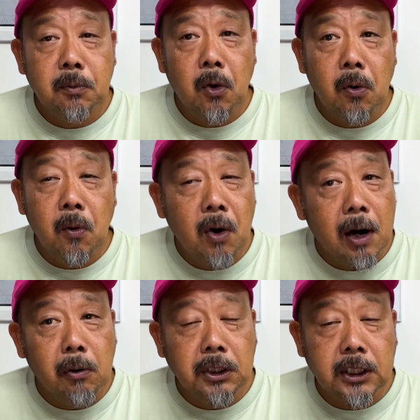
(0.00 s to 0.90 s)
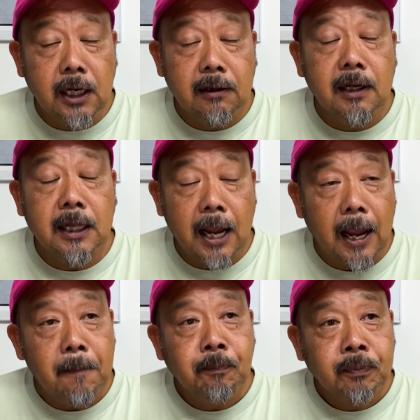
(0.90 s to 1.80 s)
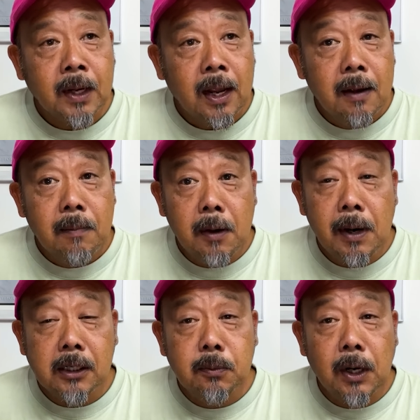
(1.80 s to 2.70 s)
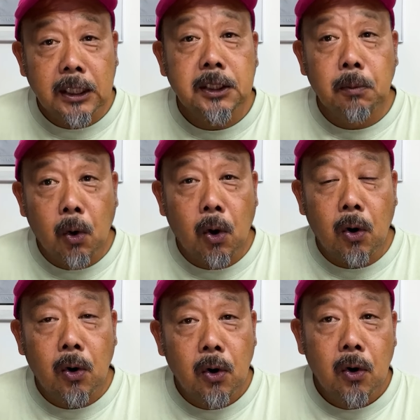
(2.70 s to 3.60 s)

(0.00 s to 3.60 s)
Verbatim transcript: もう藻が生い茂ってて、メバルもアジも、